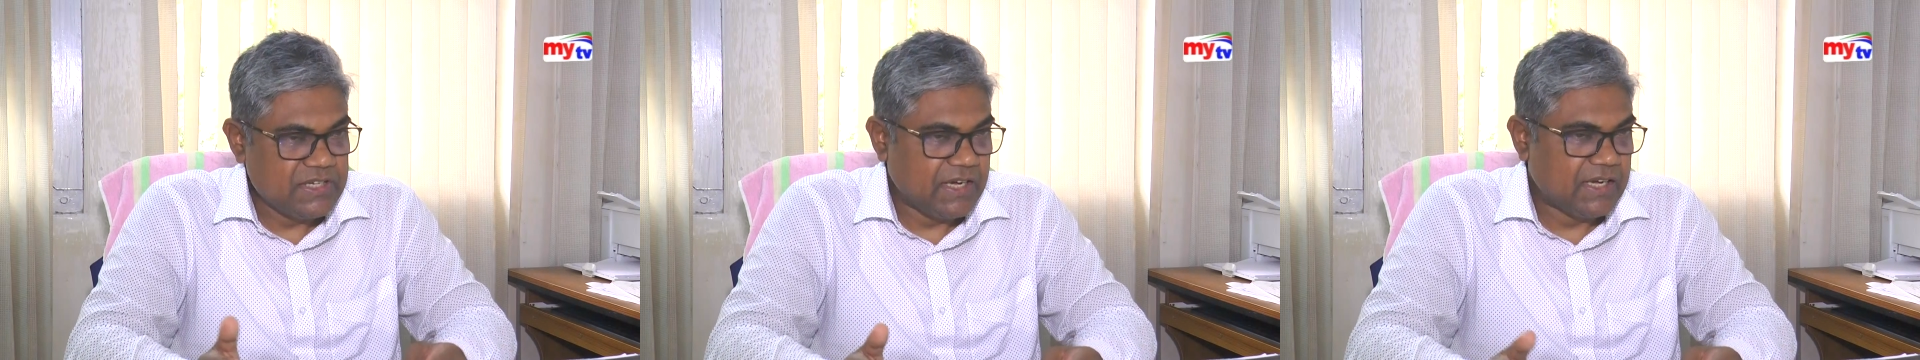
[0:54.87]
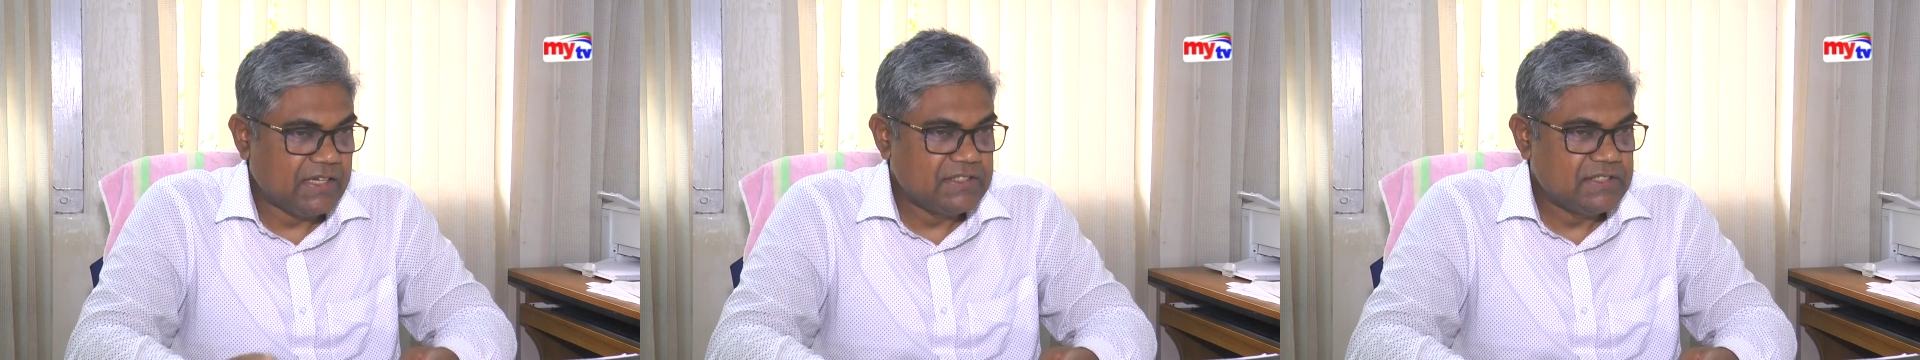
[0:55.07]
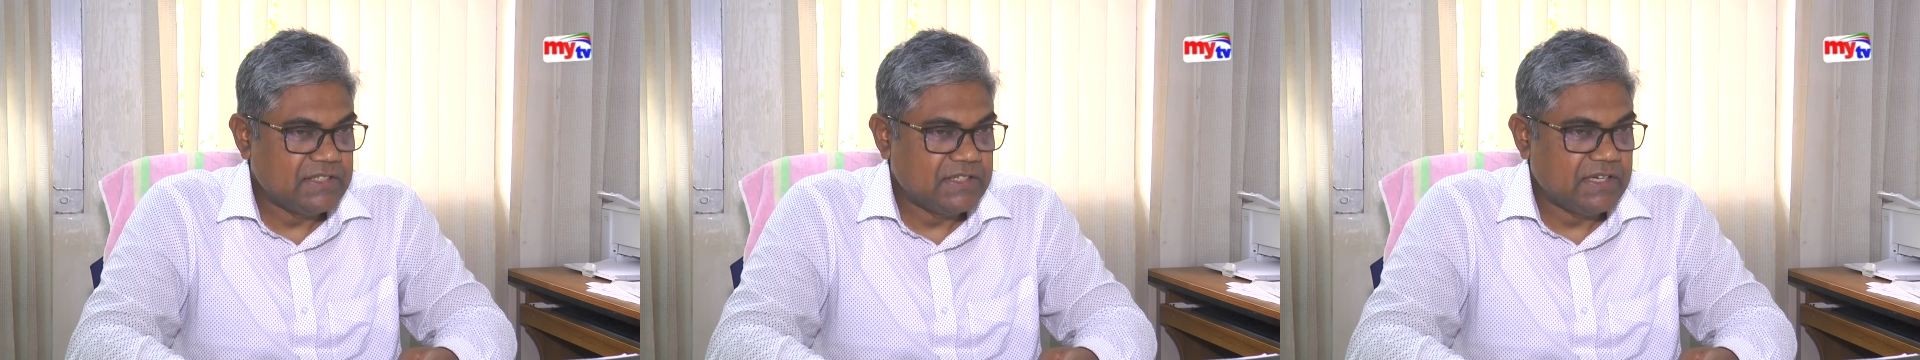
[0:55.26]

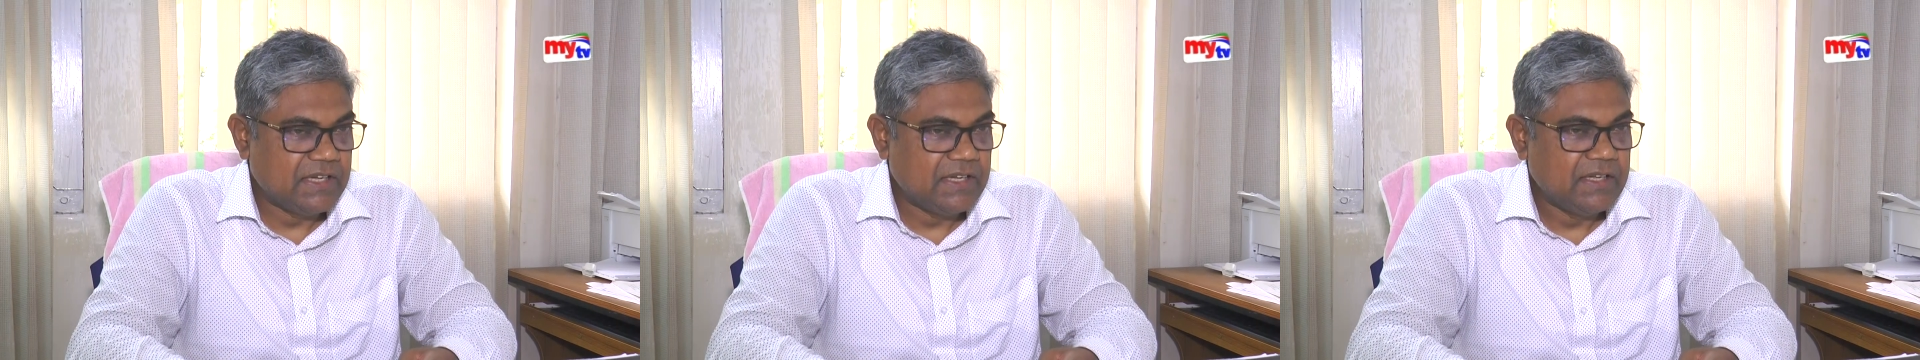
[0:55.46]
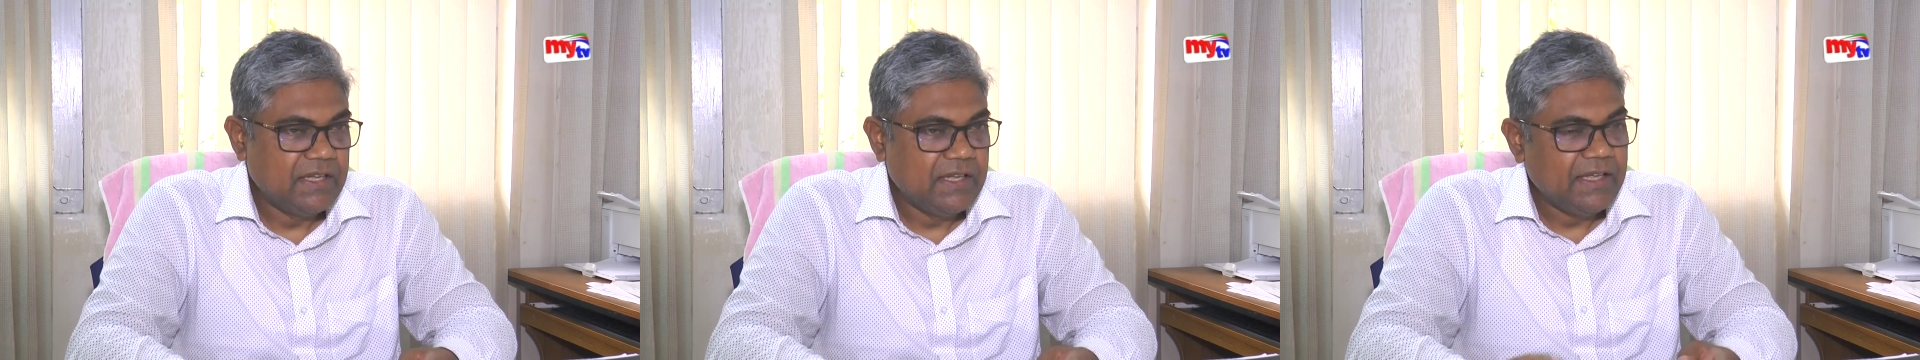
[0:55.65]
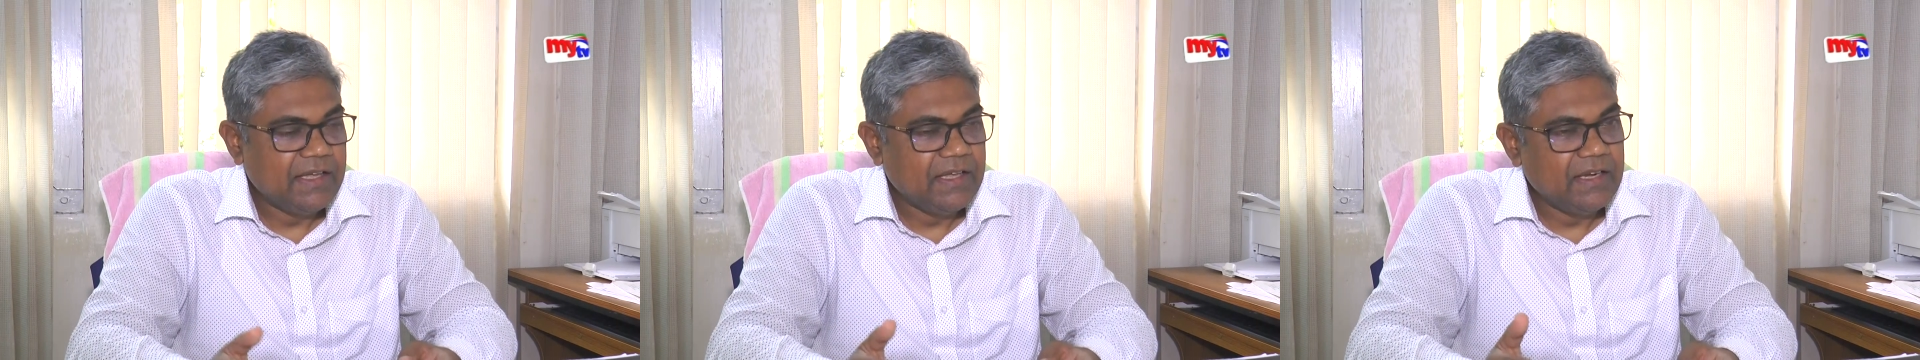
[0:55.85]
শাখা যেটা
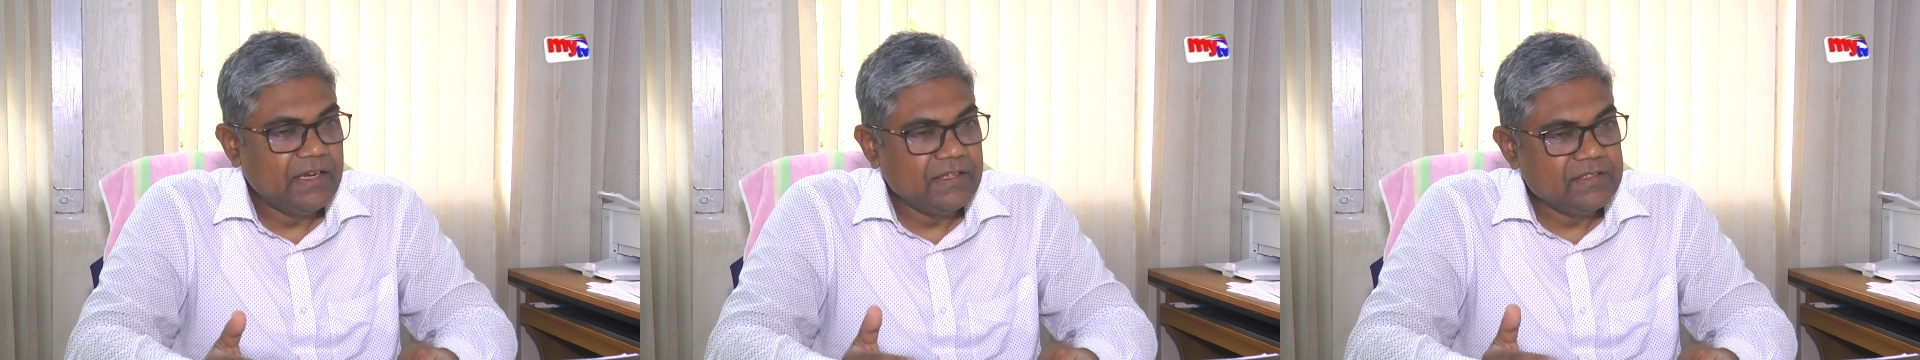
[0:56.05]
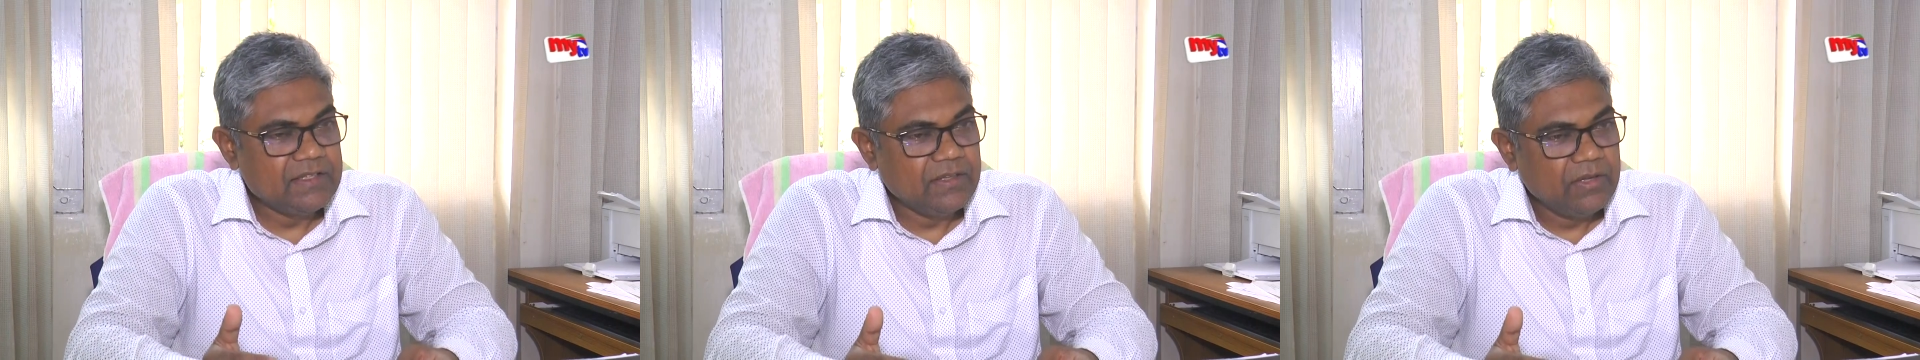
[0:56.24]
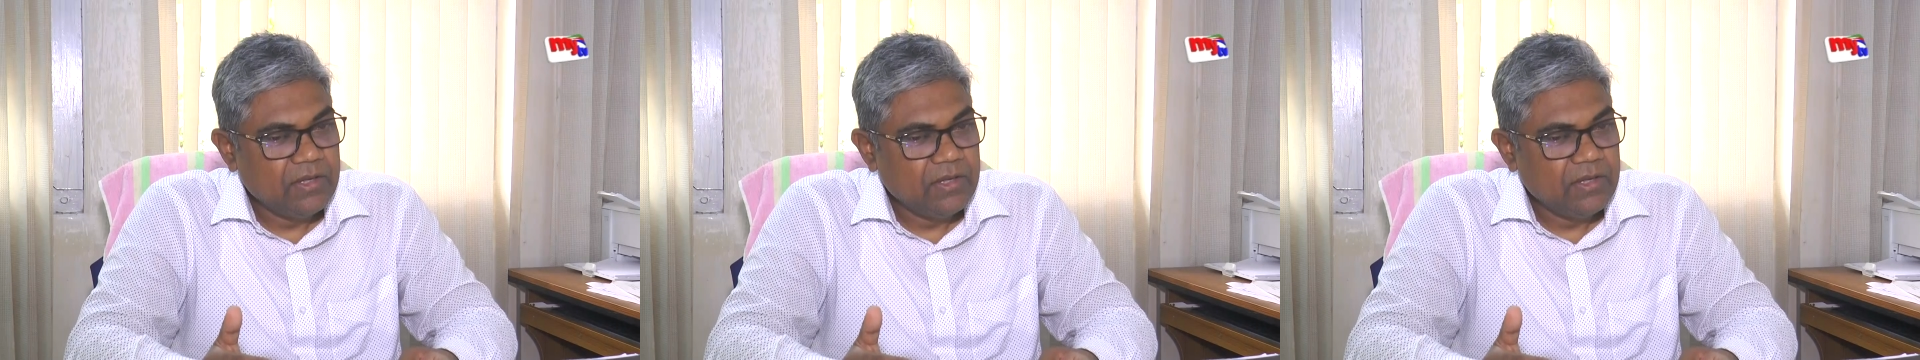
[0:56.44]
এখানে